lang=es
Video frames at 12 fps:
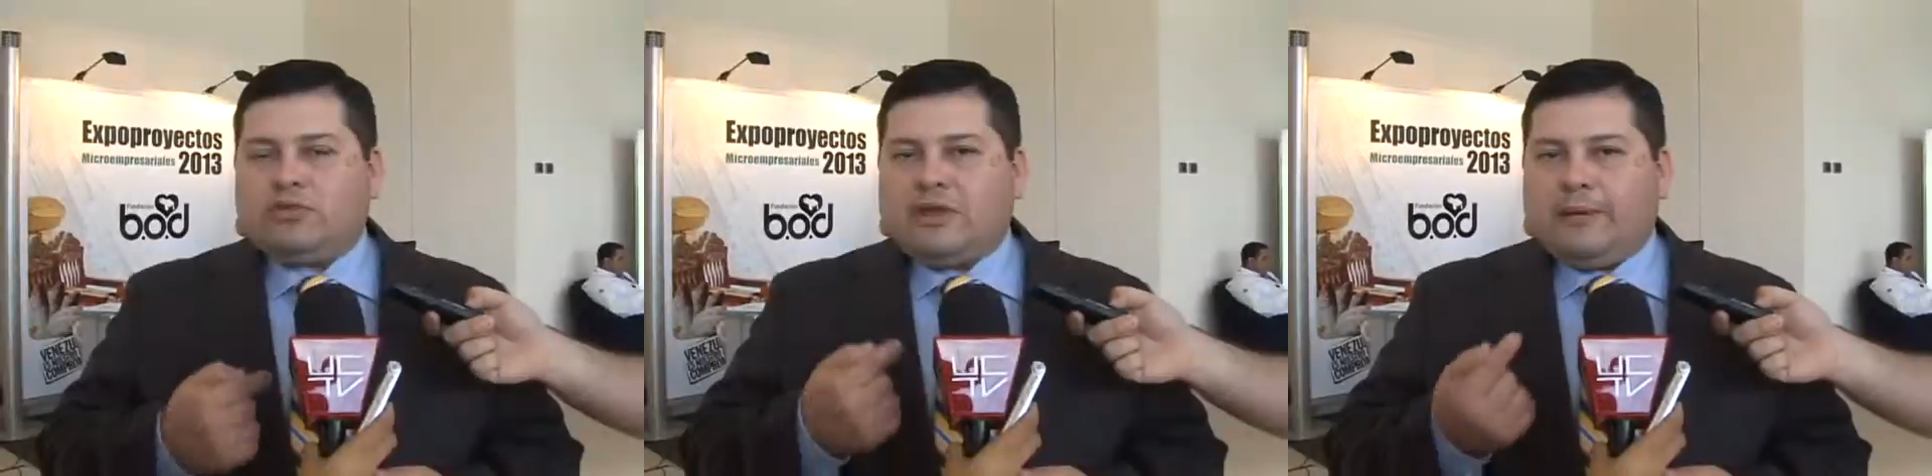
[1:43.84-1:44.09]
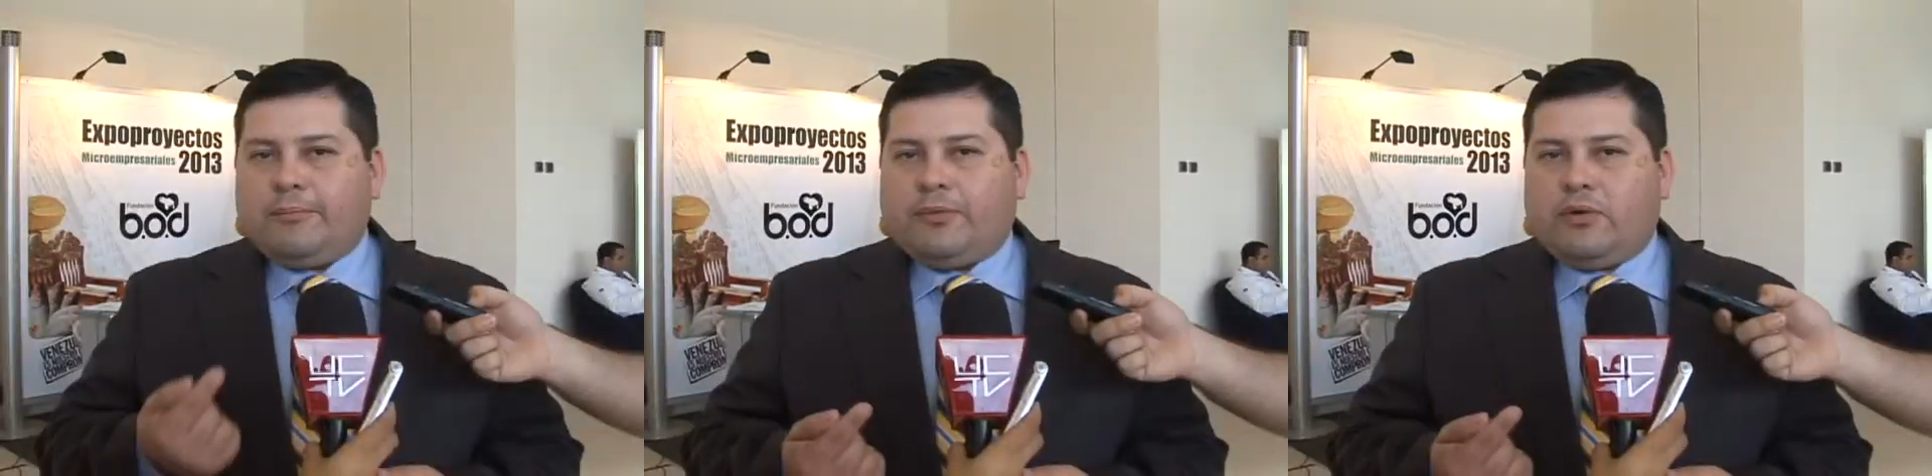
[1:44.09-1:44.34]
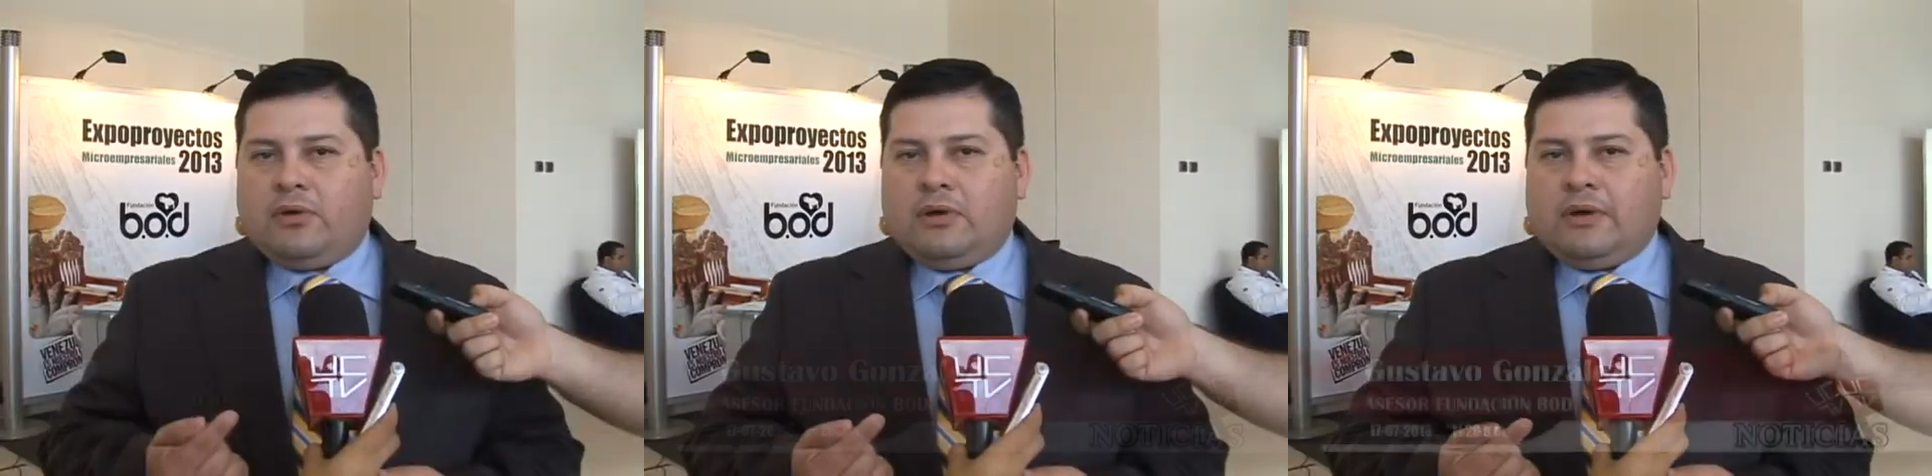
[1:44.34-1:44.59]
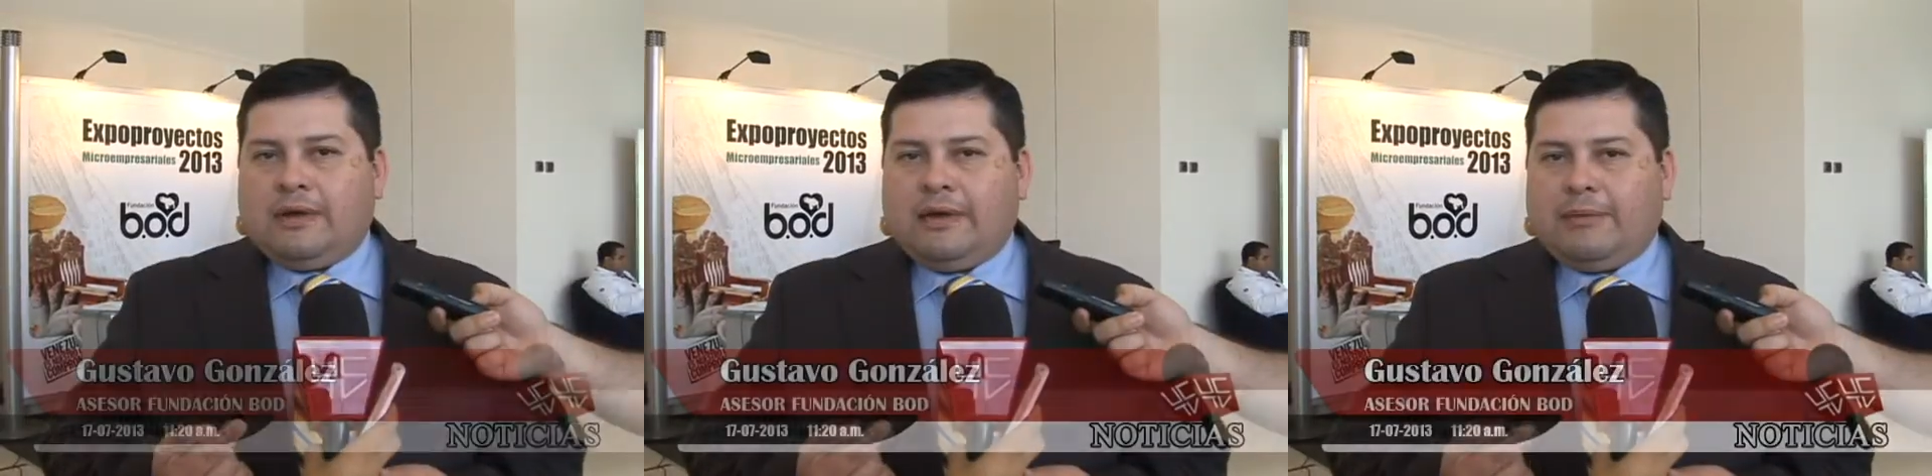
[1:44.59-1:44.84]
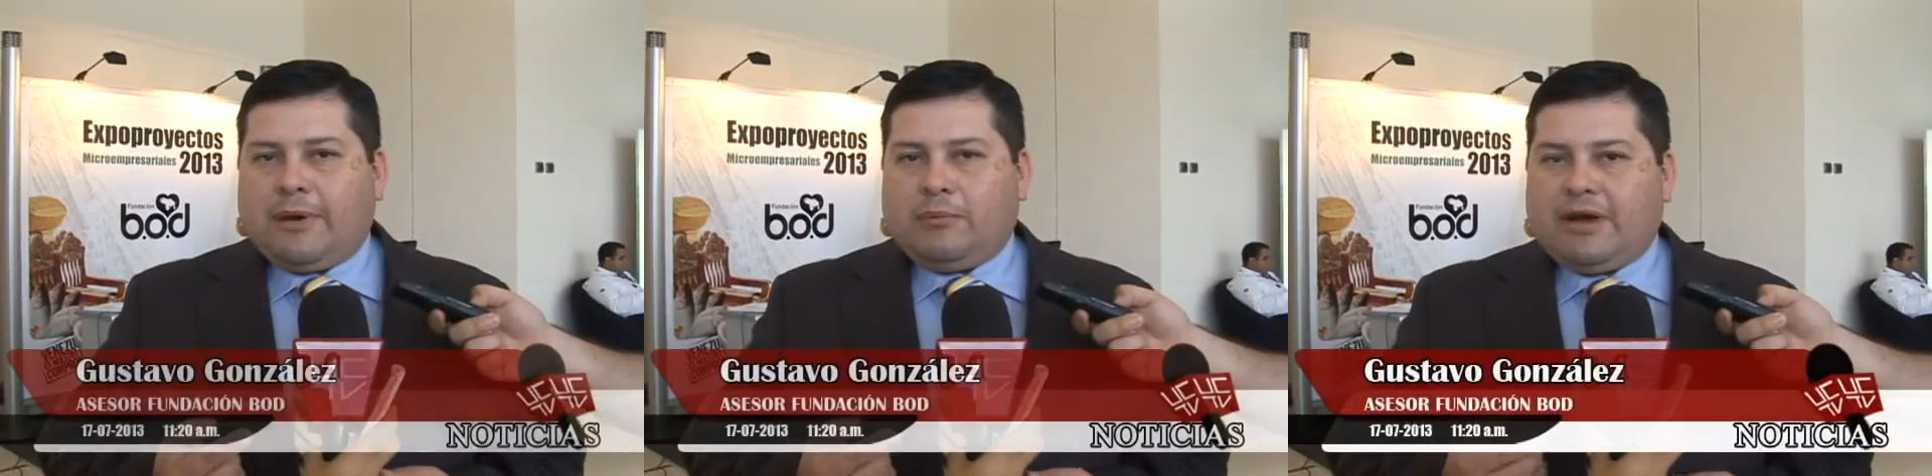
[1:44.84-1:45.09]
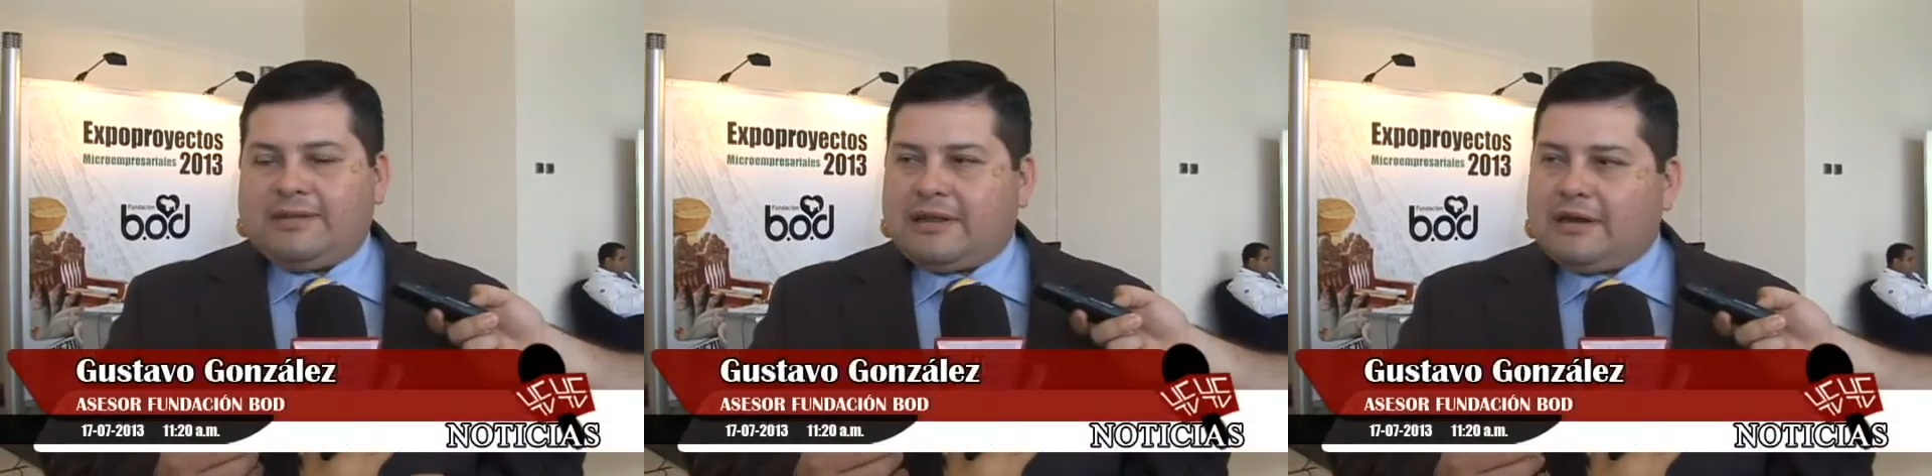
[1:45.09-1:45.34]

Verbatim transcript: tiempo, eh, vamos a